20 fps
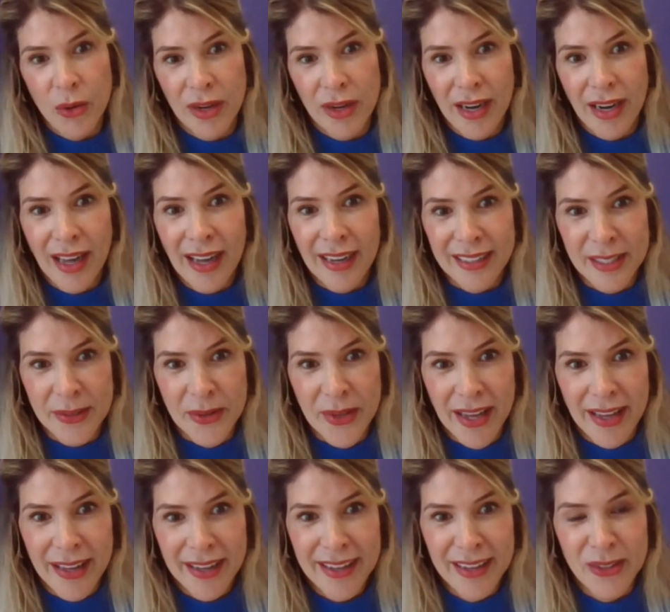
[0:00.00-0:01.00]
una de las
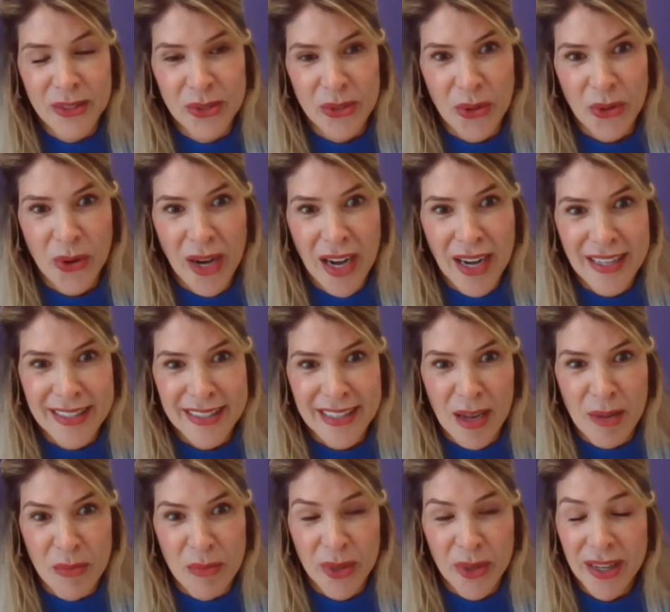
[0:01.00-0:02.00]
actividades que nosotros
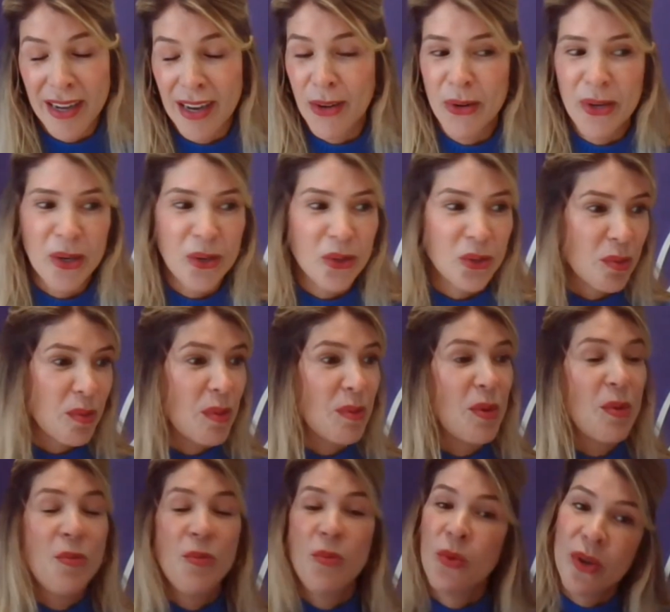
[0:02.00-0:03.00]
realizamos. Es algo que nos
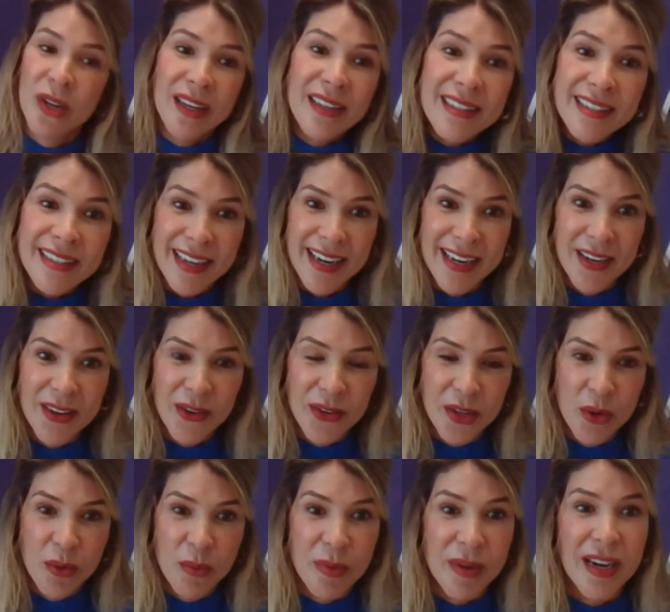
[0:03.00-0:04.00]
tomamos muy en serio y
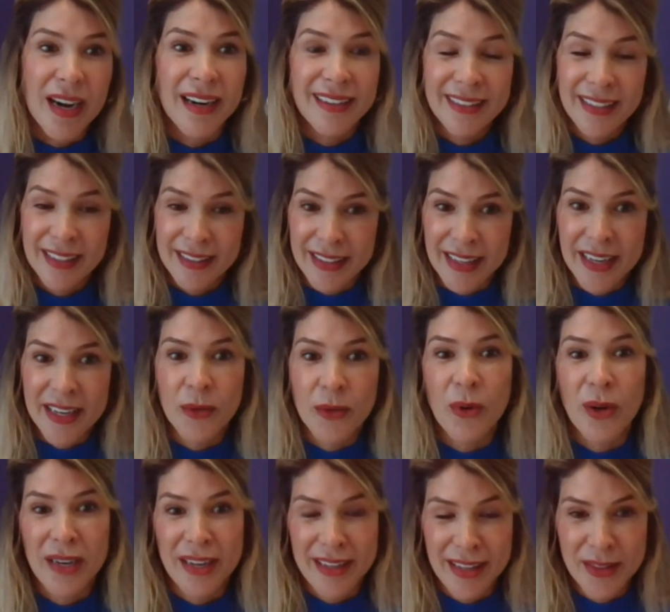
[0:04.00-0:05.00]
es un pilar estratégico
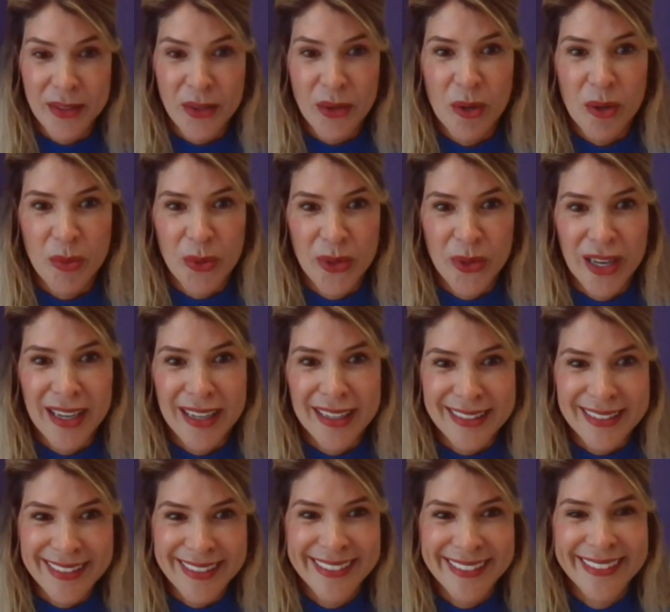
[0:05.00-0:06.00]
aquí dentro de
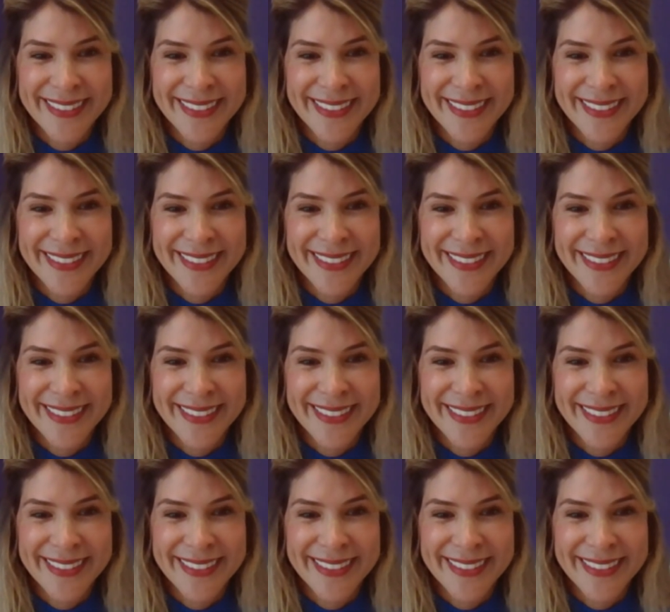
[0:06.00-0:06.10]
Mondelez.